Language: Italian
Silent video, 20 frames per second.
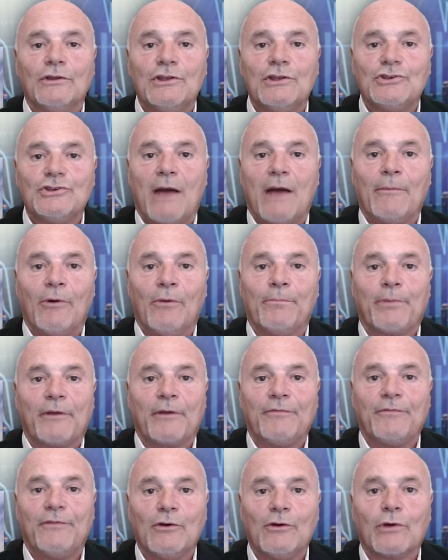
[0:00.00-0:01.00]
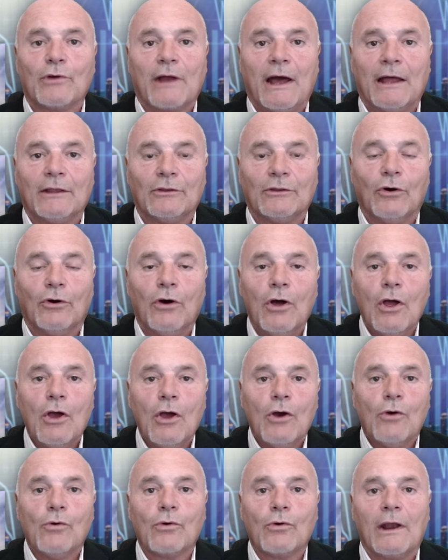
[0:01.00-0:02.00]
diciamo, prefigurando
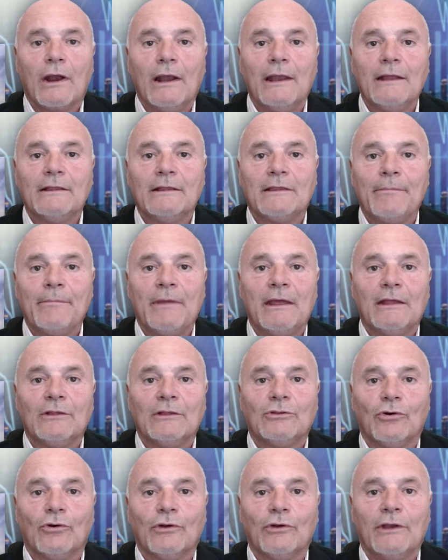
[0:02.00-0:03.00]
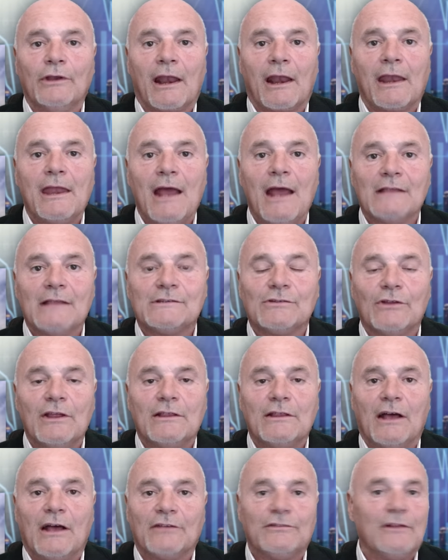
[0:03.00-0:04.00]
un rallentamento nel rialzo
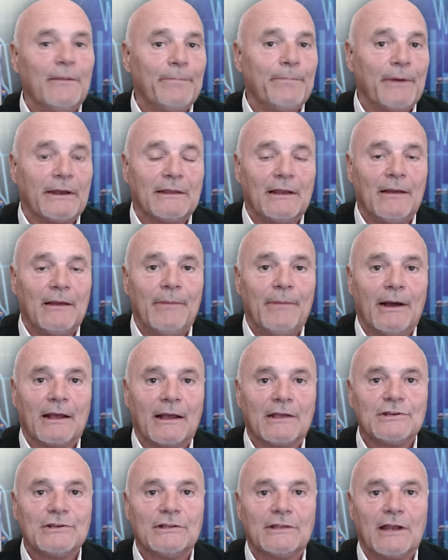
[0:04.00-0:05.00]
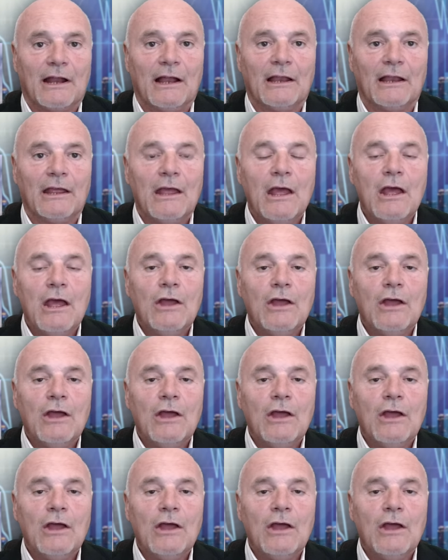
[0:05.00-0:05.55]
dei tassi da parte delle banche centrali.